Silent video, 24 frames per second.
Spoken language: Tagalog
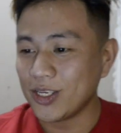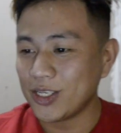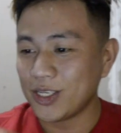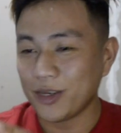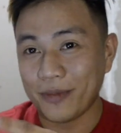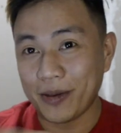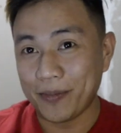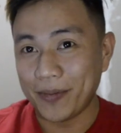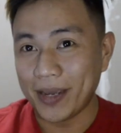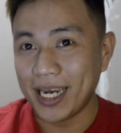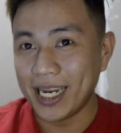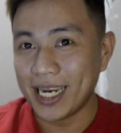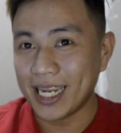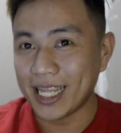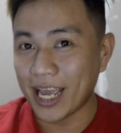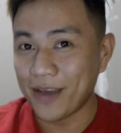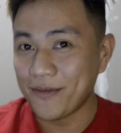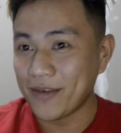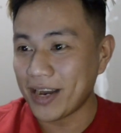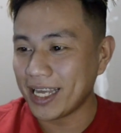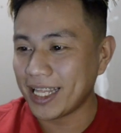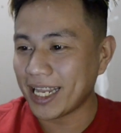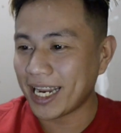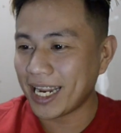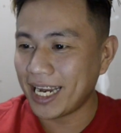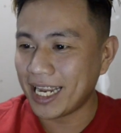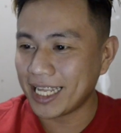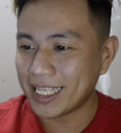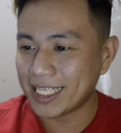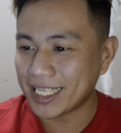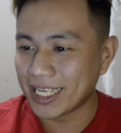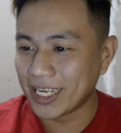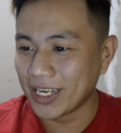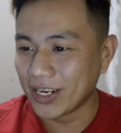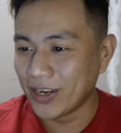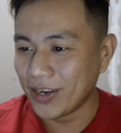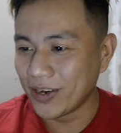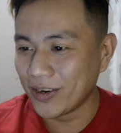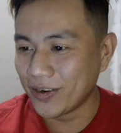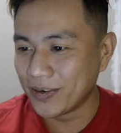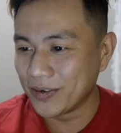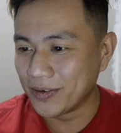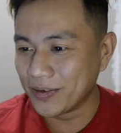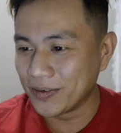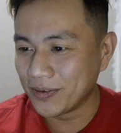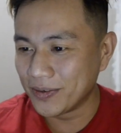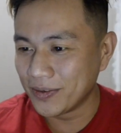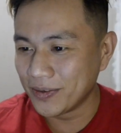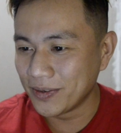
So pipili na tayo mga dre, let's go!